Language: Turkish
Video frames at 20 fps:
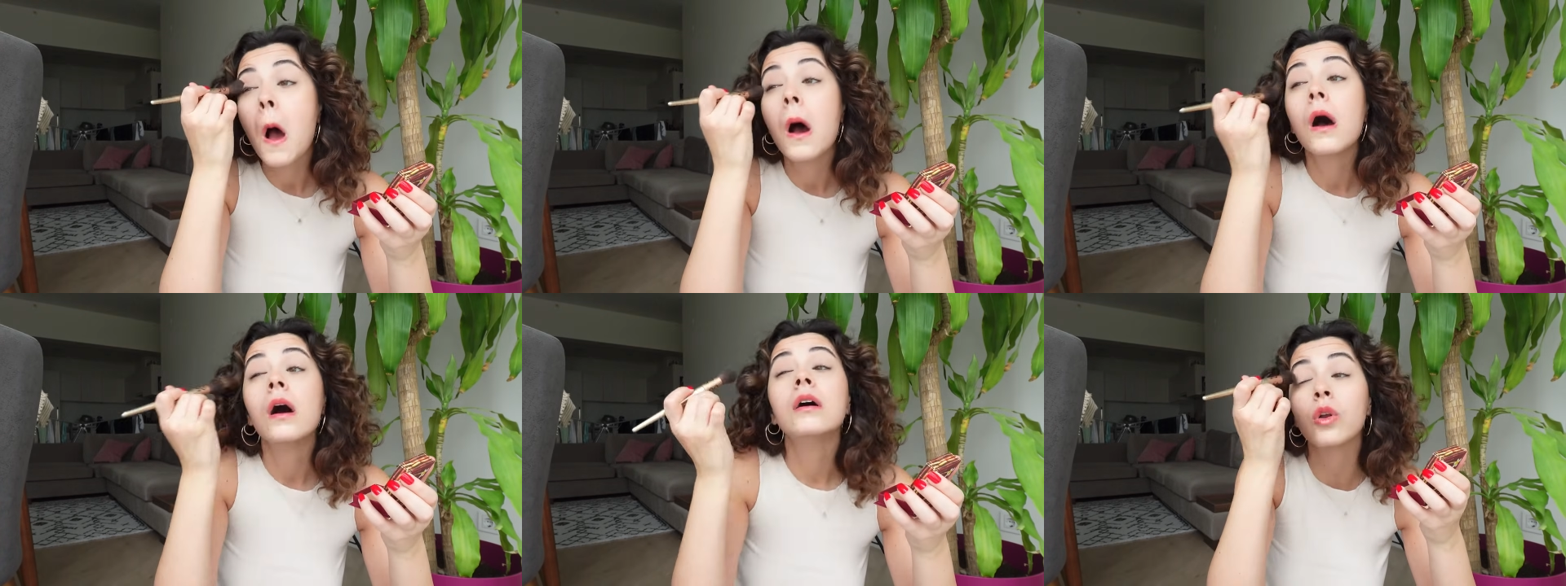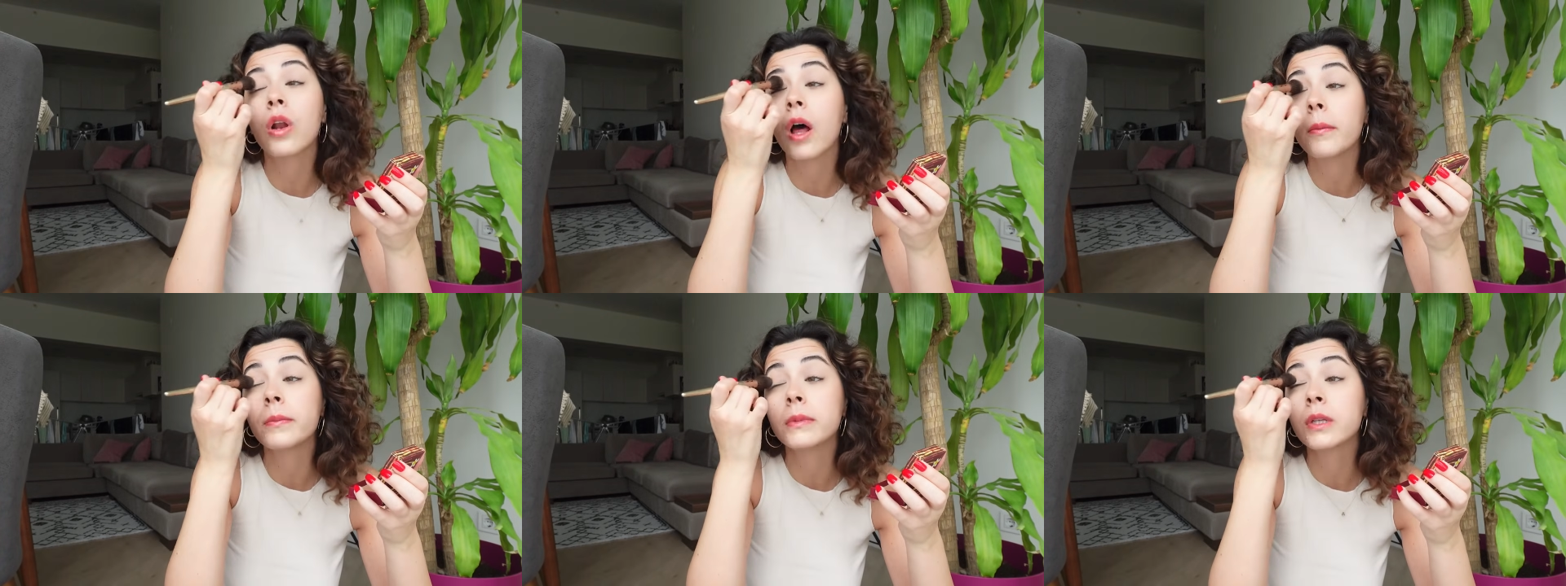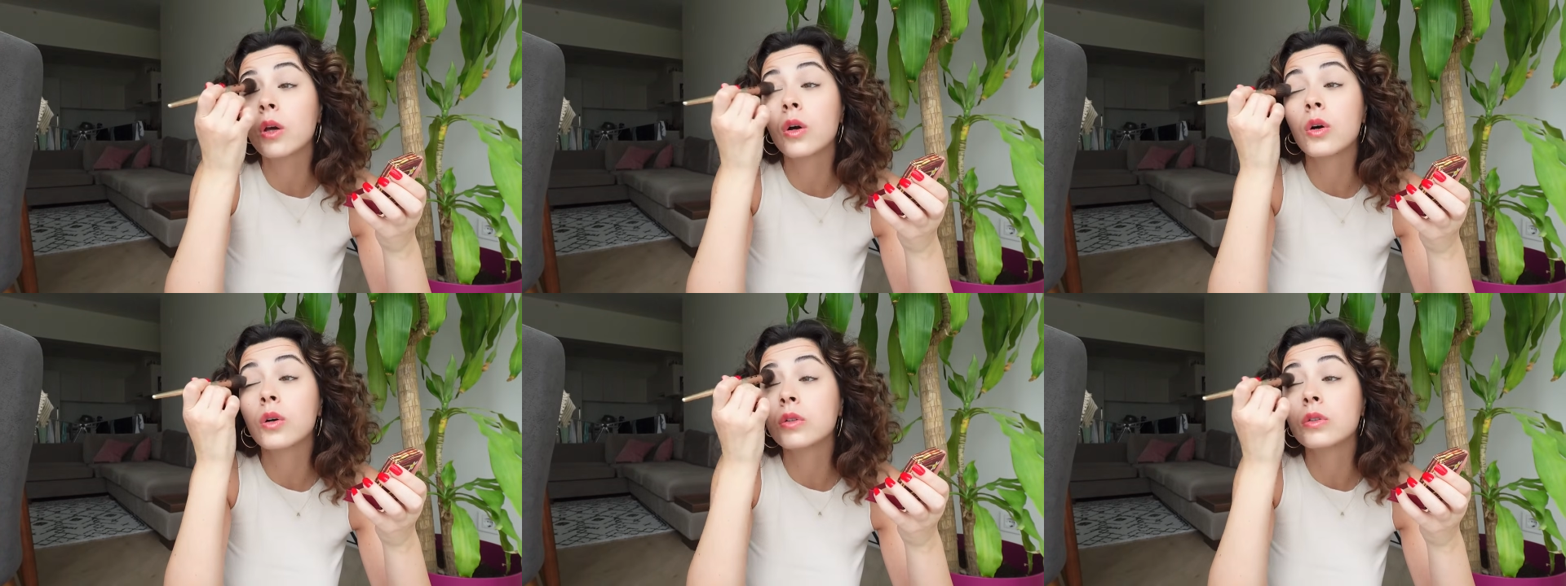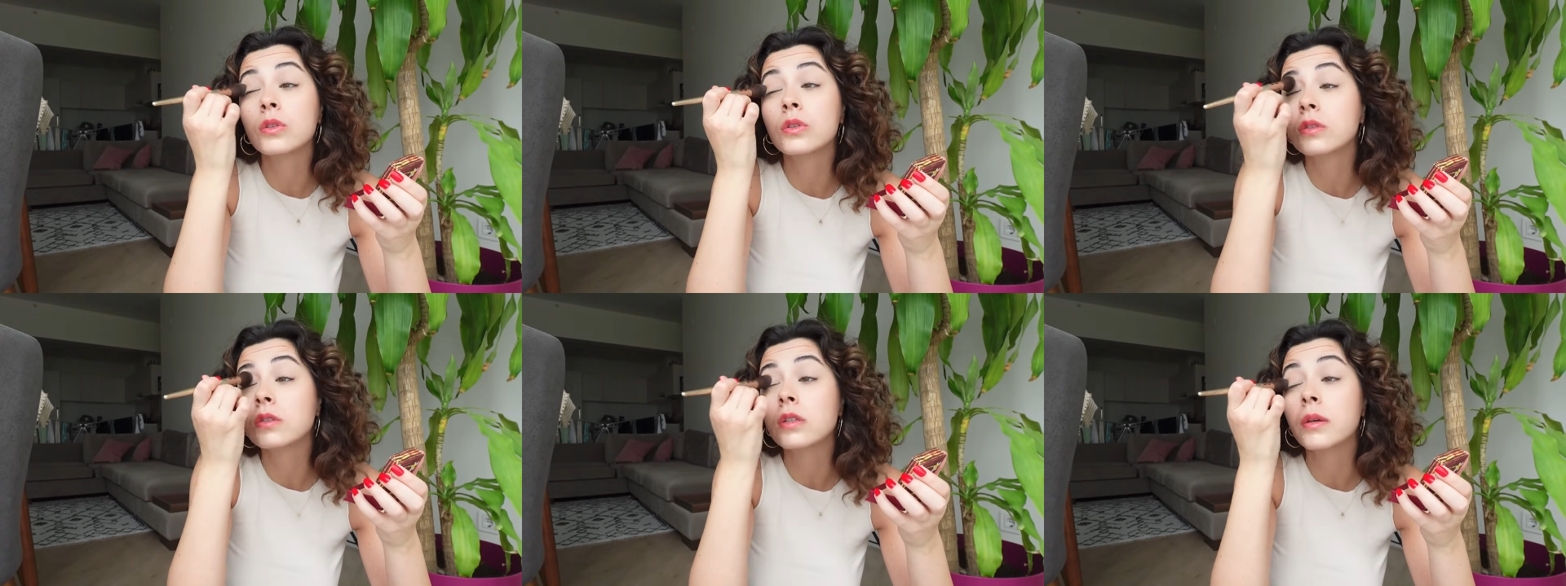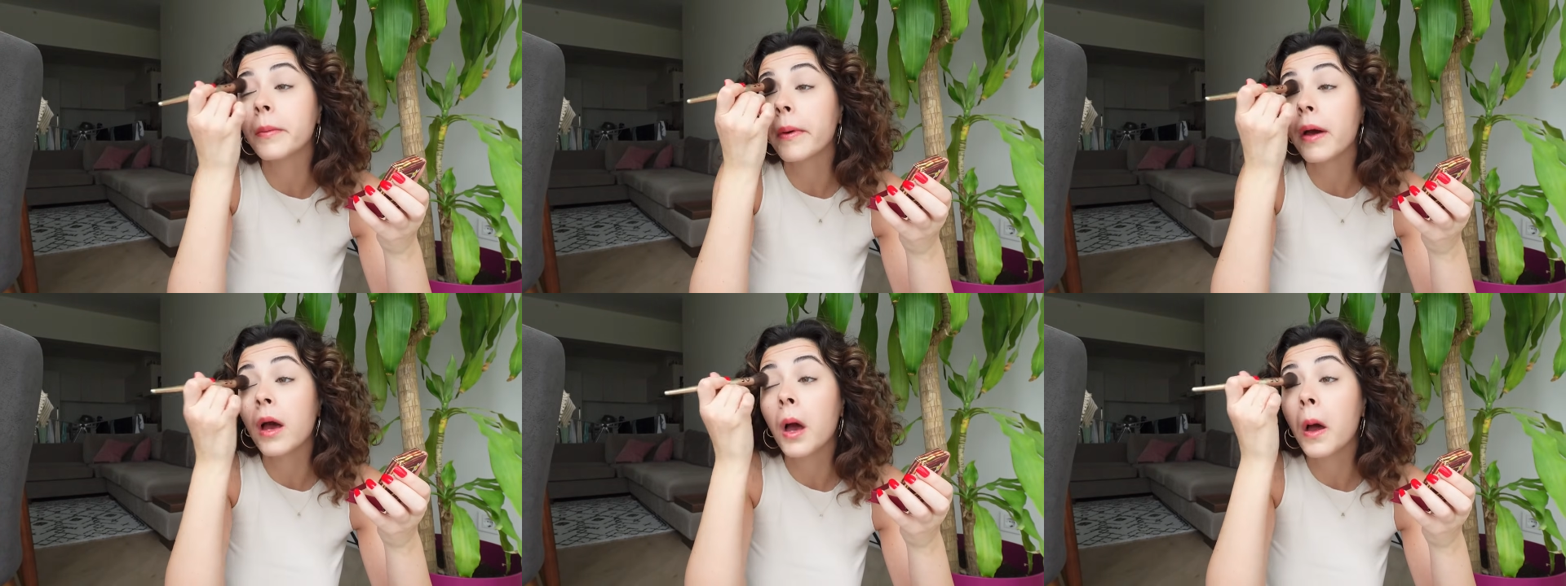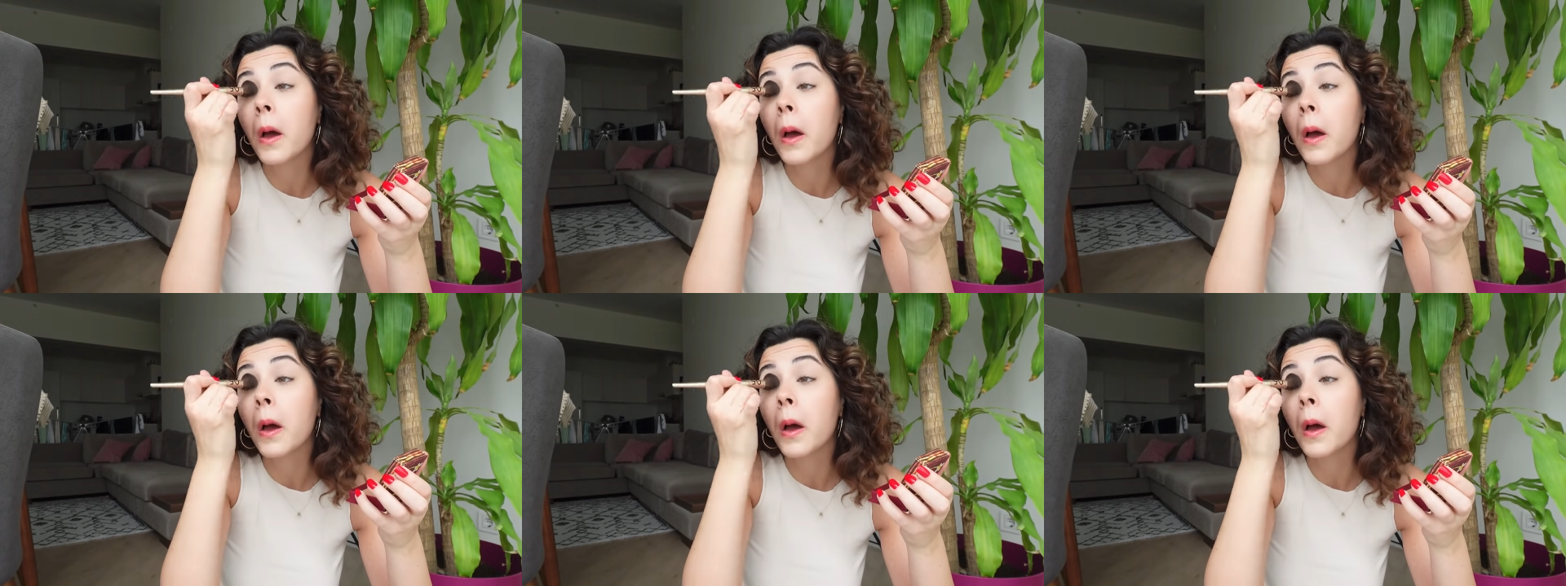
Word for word: için önemli gördüğünüz gibi.